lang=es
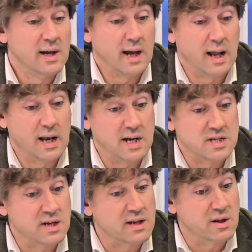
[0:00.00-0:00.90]
en
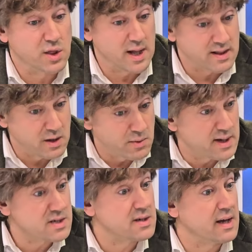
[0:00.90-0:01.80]
las
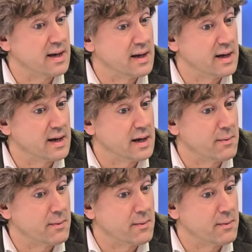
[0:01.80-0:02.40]
iniciativas que,